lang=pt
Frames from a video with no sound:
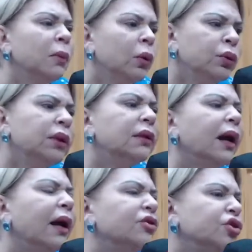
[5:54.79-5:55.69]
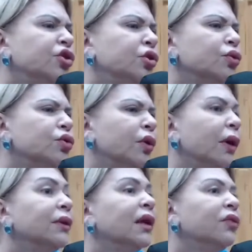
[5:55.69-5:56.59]
uma unidade
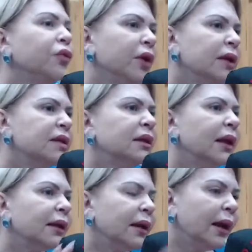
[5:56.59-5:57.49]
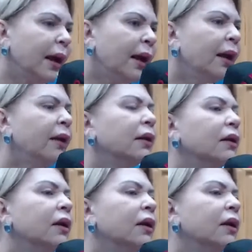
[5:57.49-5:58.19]
institucional em defesa daquela